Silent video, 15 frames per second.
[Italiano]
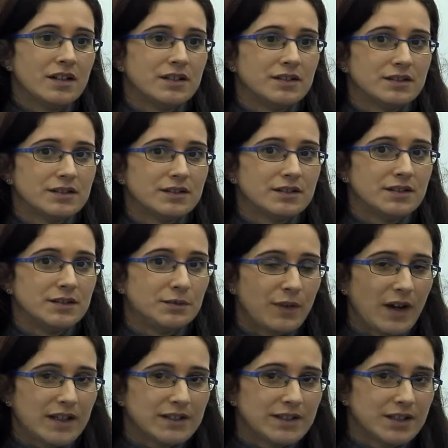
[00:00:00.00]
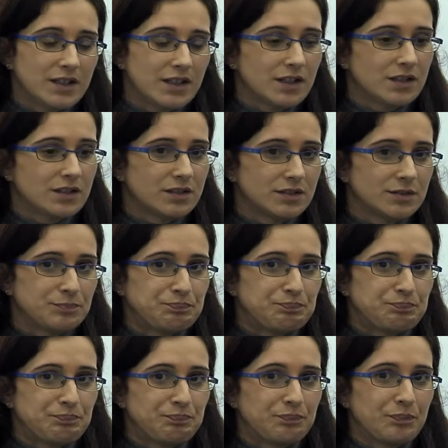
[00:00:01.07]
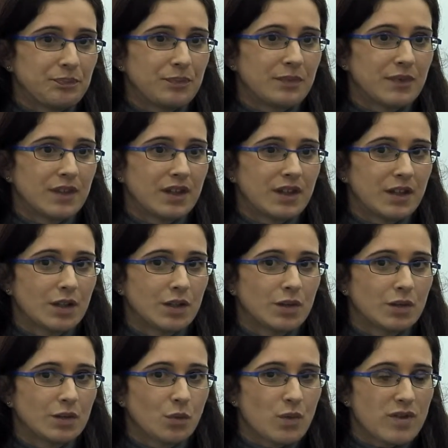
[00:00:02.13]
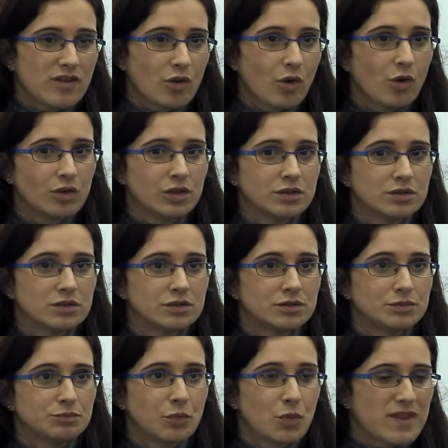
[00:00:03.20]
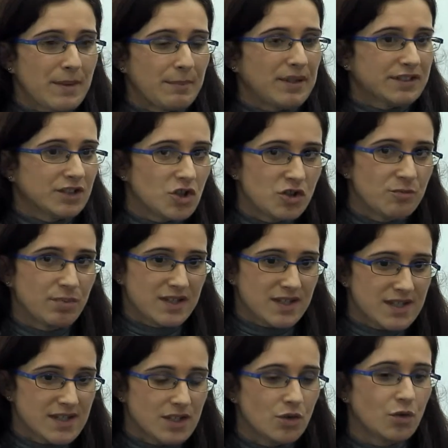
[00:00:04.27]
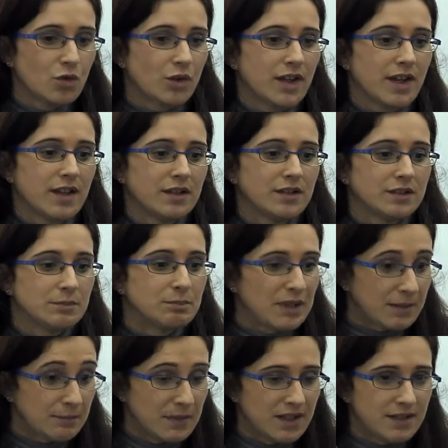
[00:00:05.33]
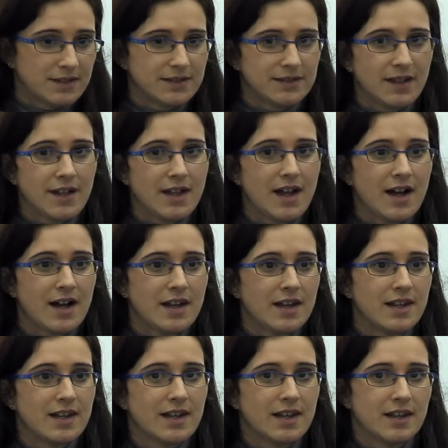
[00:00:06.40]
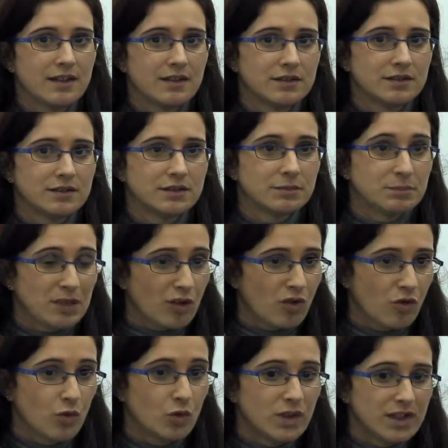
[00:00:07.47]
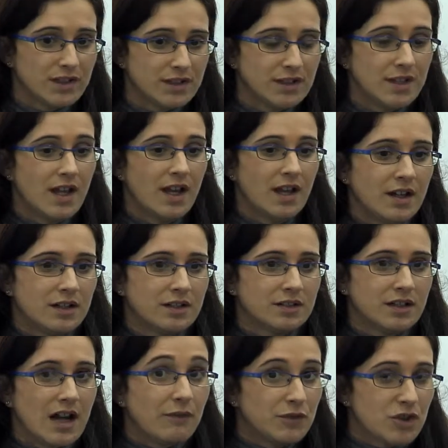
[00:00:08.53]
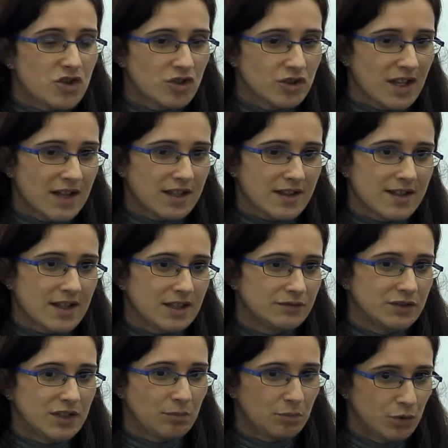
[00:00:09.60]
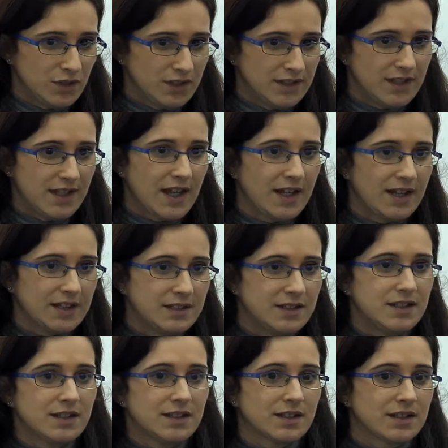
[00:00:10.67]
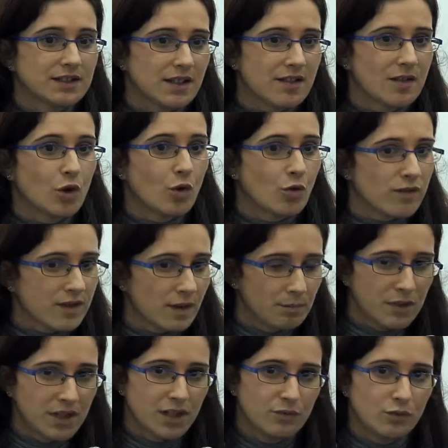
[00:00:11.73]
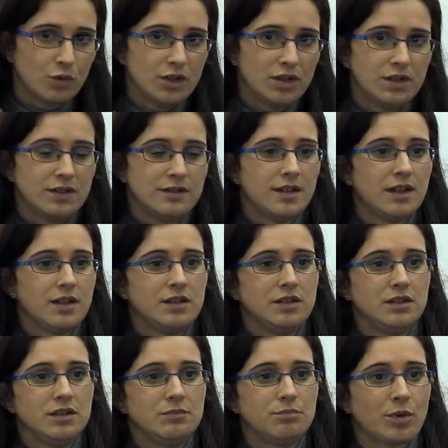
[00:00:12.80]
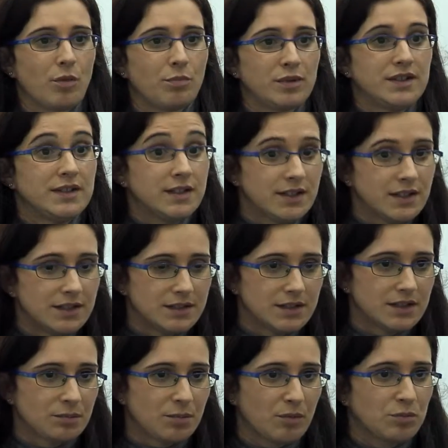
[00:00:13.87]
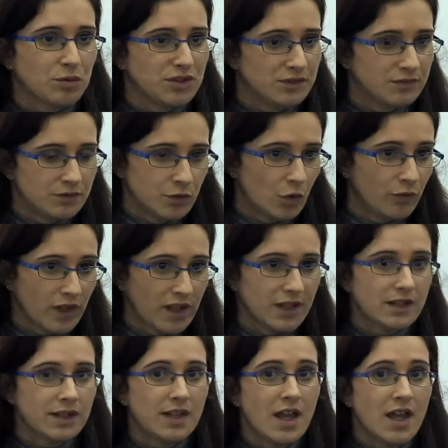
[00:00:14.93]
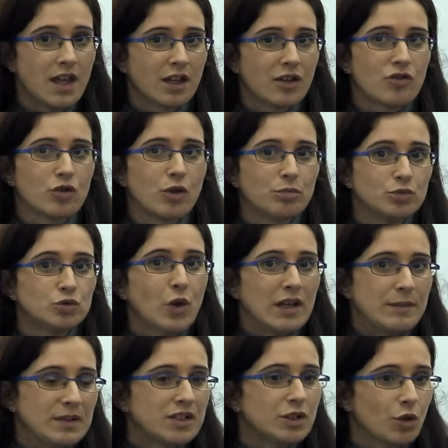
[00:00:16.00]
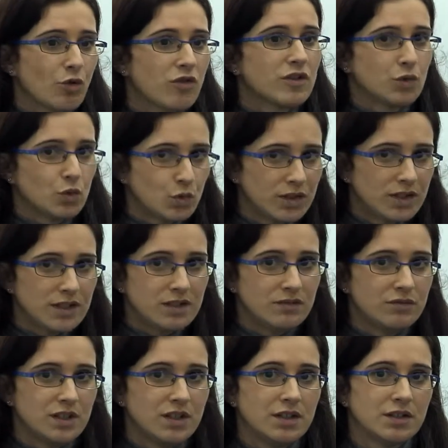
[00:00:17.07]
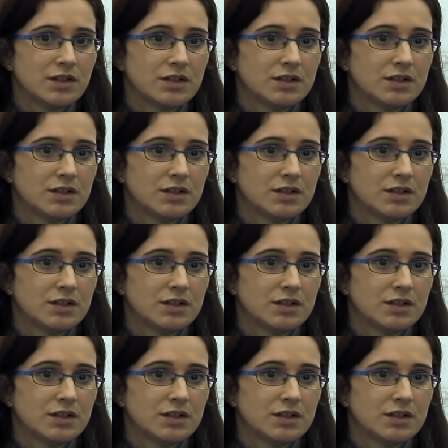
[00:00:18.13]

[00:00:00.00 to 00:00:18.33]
Eh, infatti ehm, questo, ehm, questa partecipazione eh, permette alle eh, persone di avvicinarsi alla vita politica e di rendersi consapevoli dei propri diritti e dei propri doveri che sono appunto elementi costitutivi